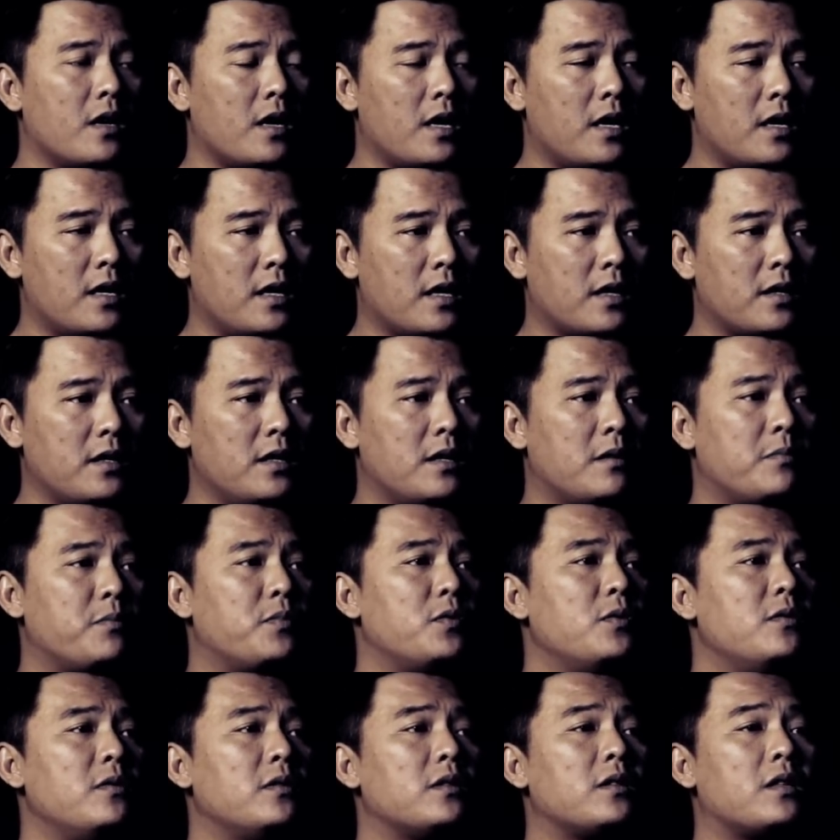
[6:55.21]
anaknya
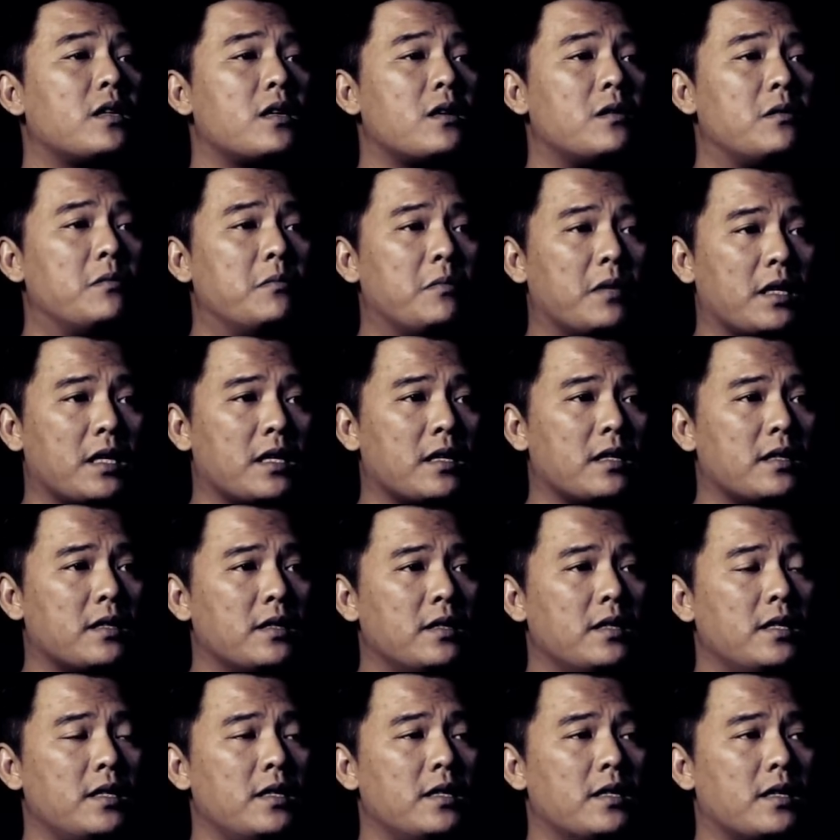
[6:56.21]
pun trauma.
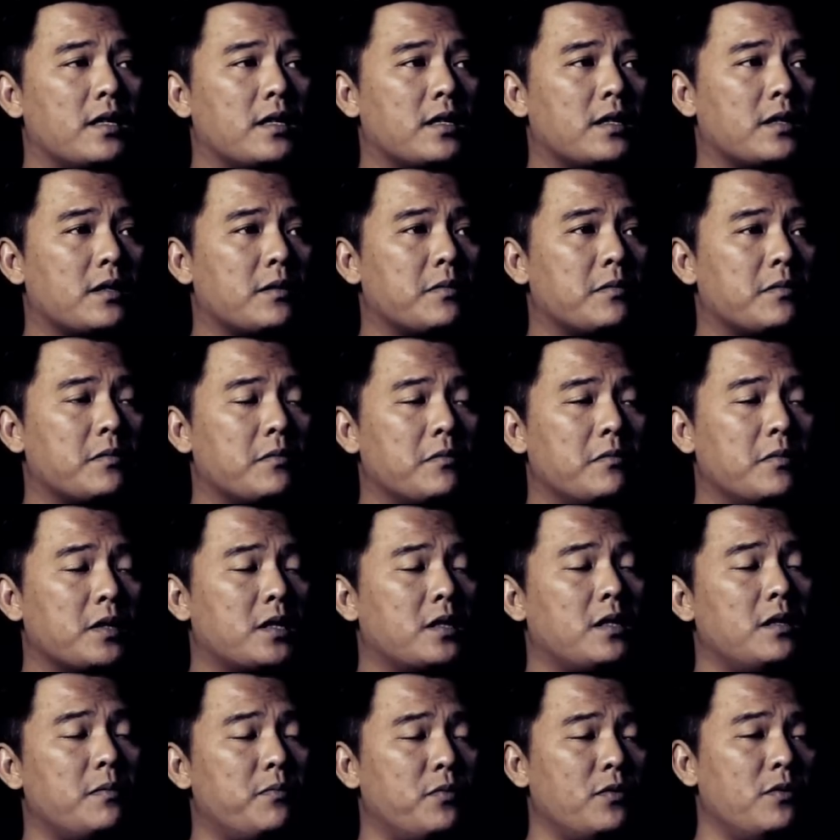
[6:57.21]
Dia
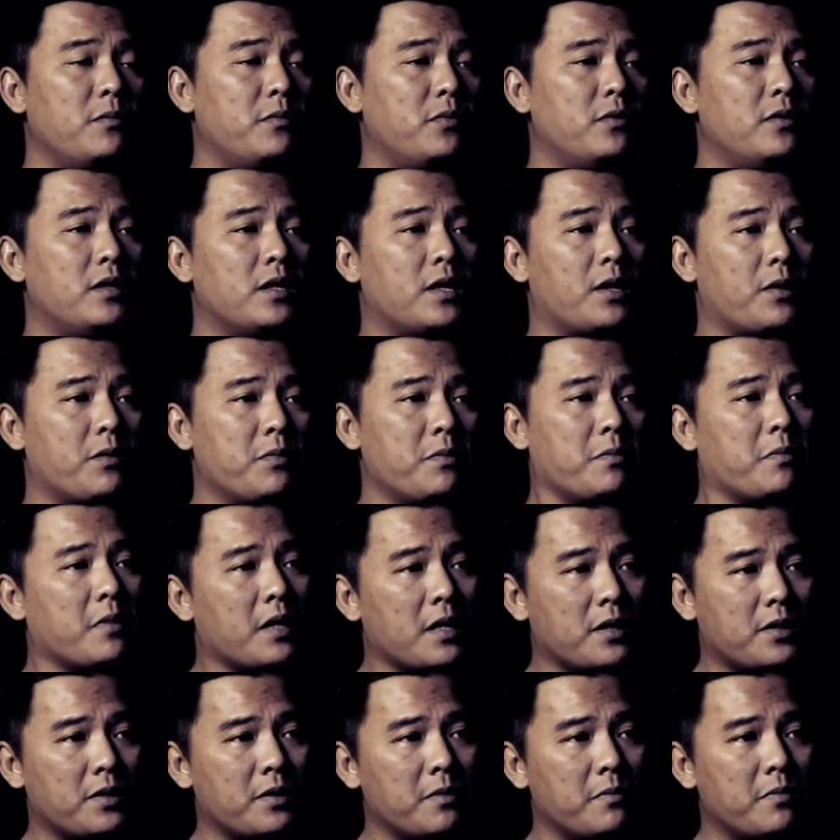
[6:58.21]
meskipun punya
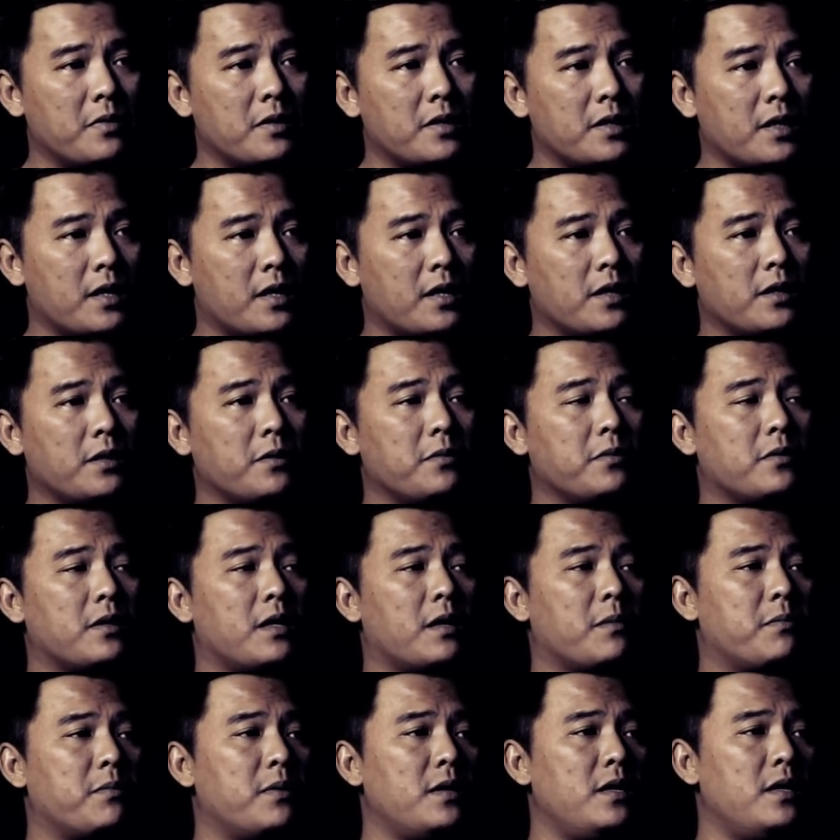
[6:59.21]
rumah sebesar itu,
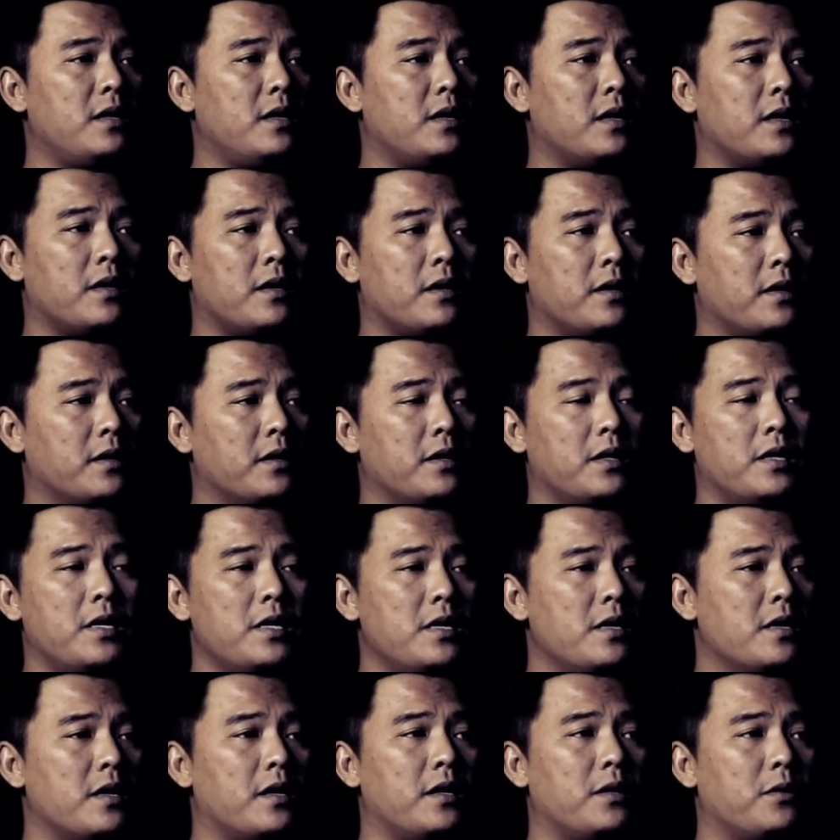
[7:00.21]
tapi
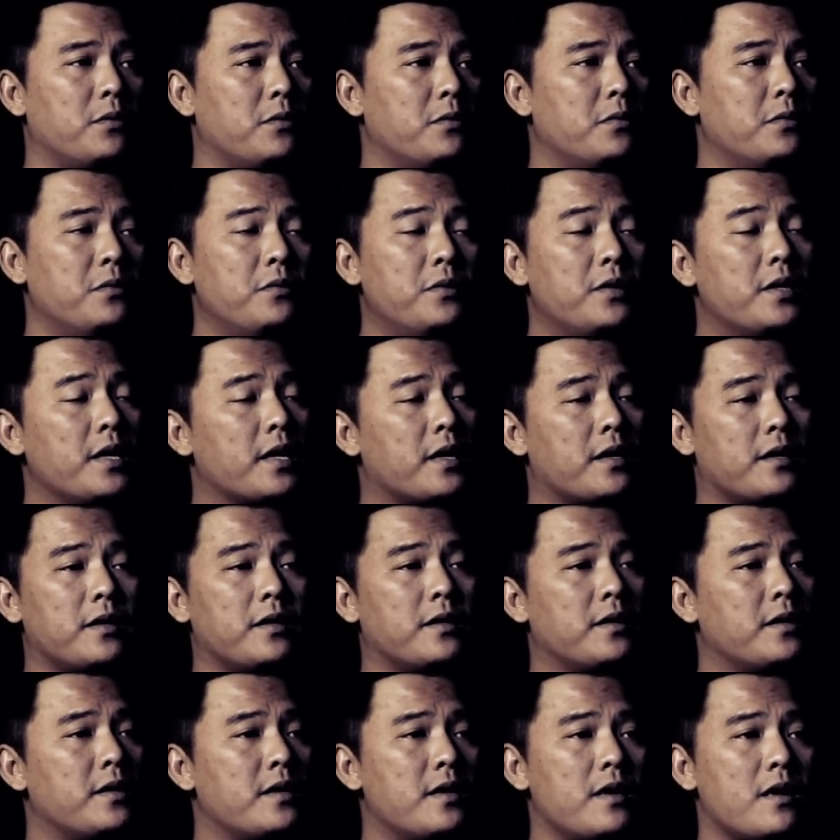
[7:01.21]
dia itu
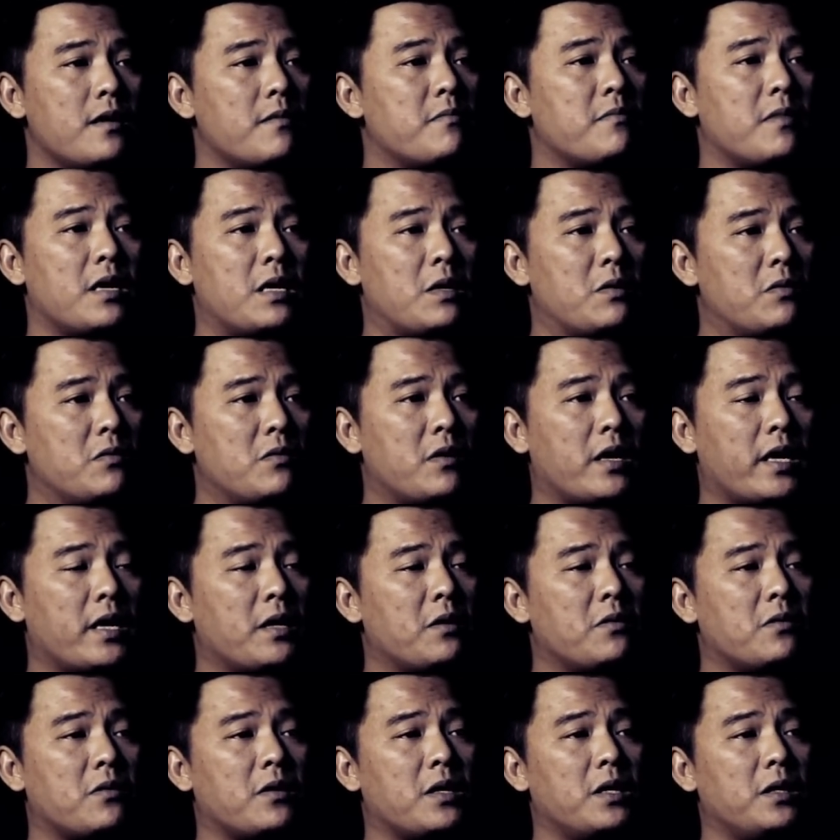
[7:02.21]
udah gak mau
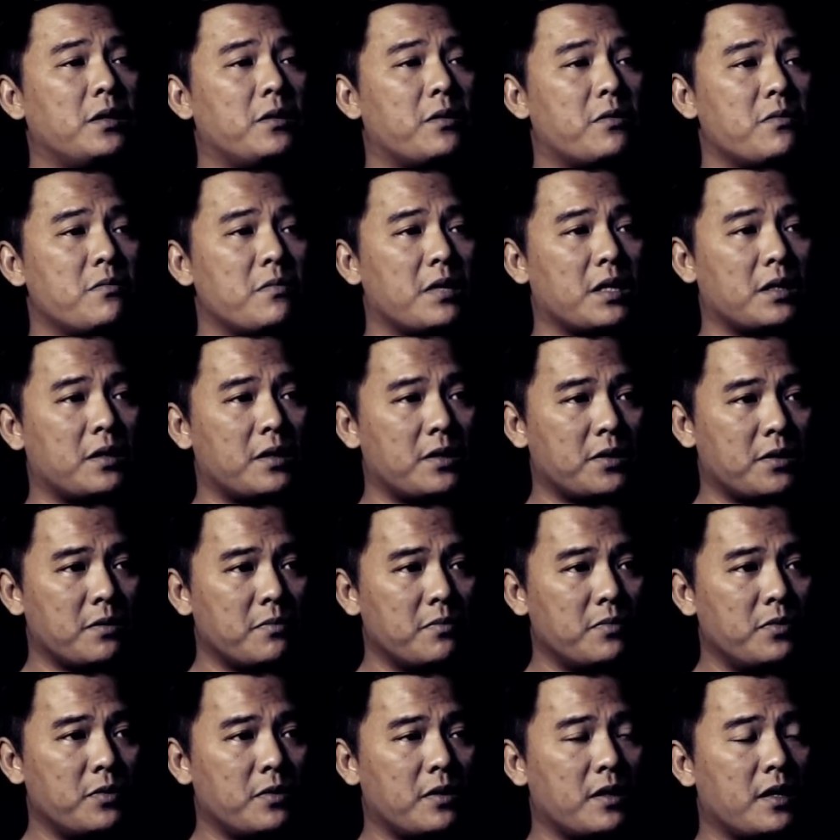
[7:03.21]
nengokin rumah
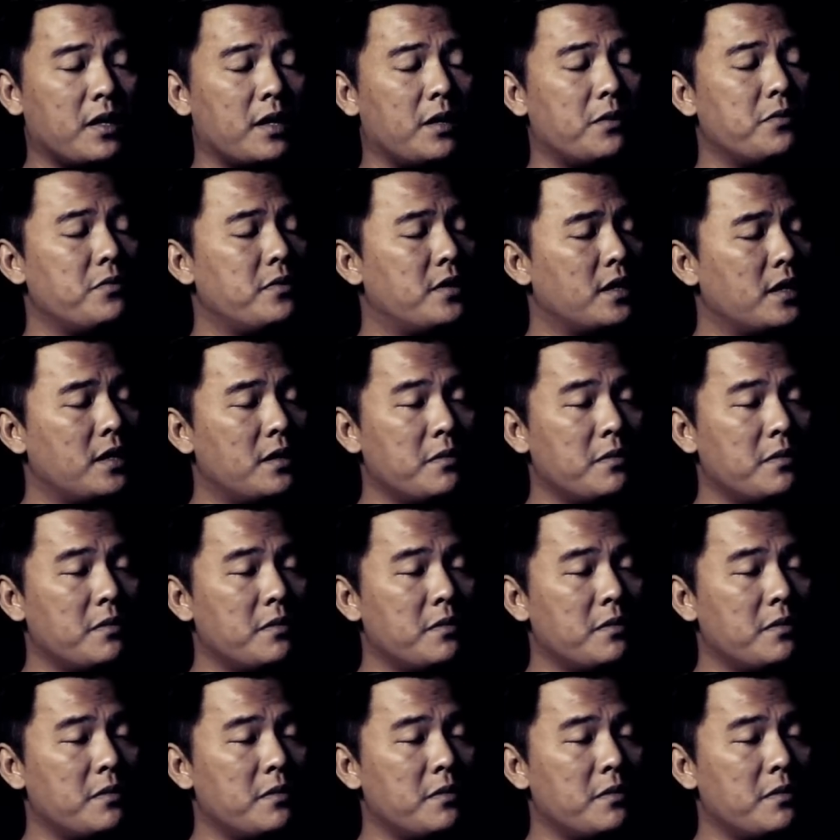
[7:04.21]
tersebut. Kayak udah